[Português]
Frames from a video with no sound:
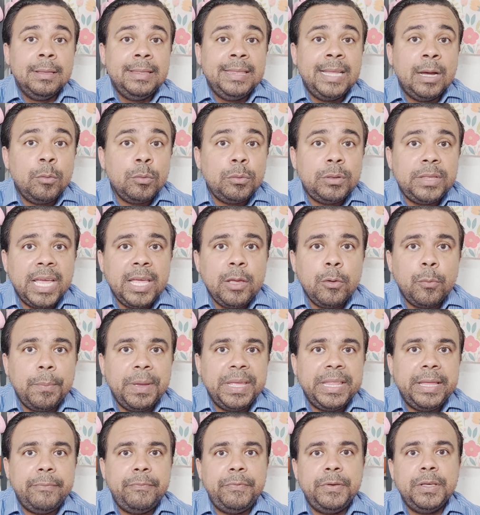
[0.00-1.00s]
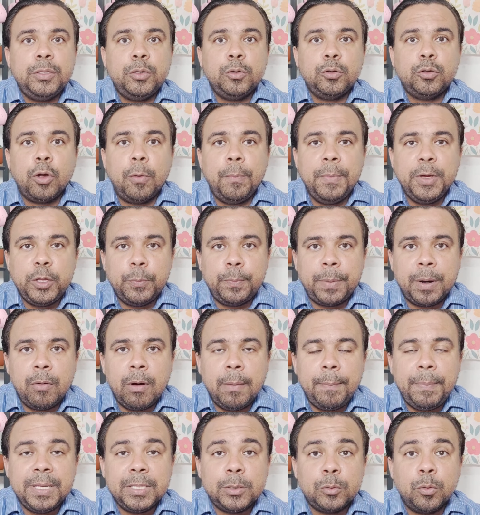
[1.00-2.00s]
não tem um benefício somente para
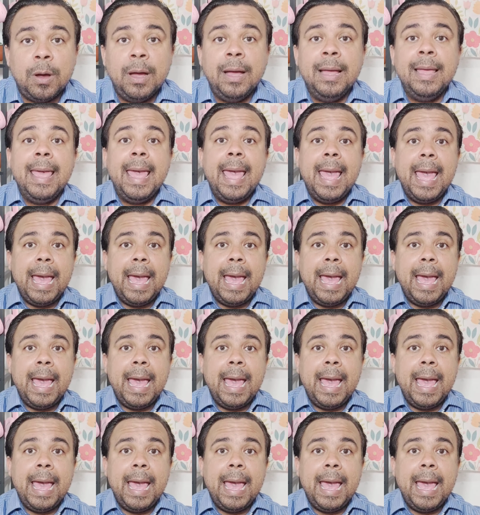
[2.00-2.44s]
uma pessoa.